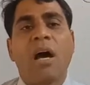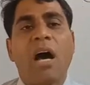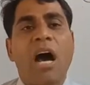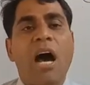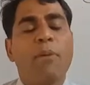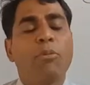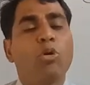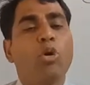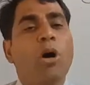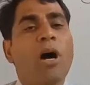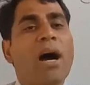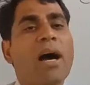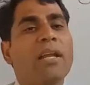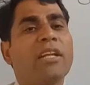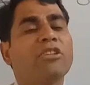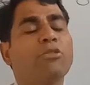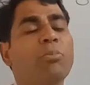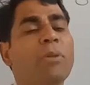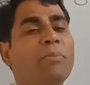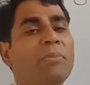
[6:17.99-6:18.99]
आपको
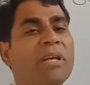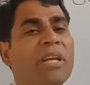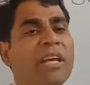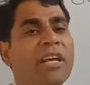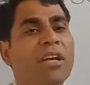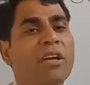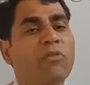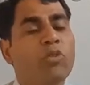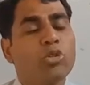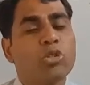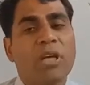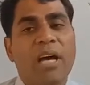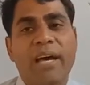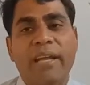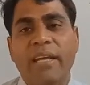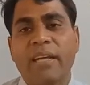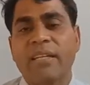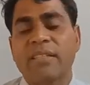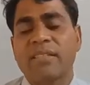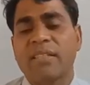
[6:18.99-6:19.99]
हालत में मिलेंगे वो
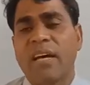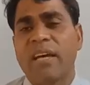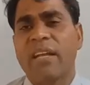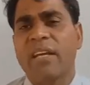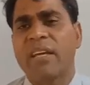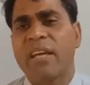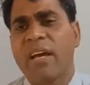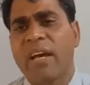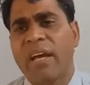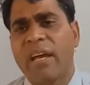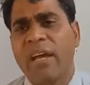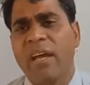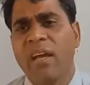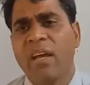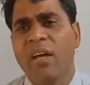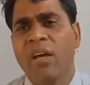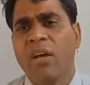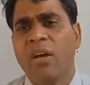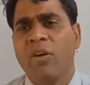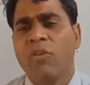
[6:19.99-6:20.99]
सारे के सारे क्या है
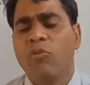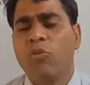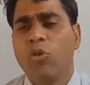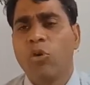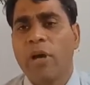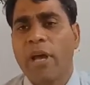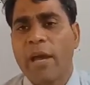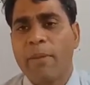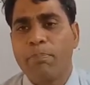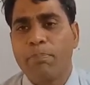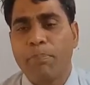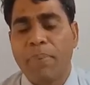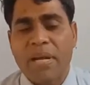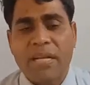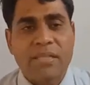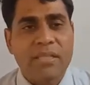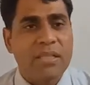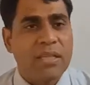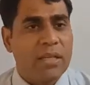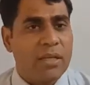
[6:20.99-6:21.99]
वो है
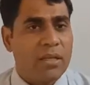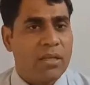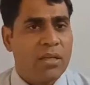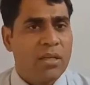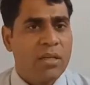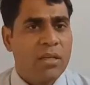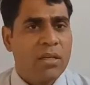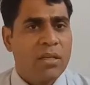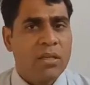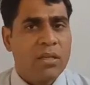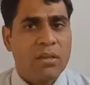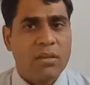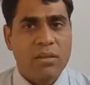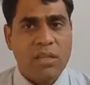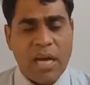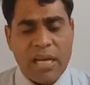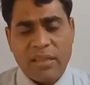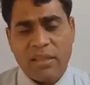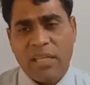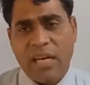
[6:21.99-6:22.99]
पर्सन
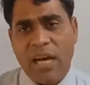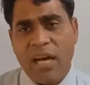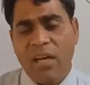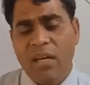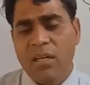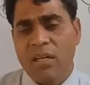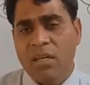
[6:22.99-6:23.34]
दादा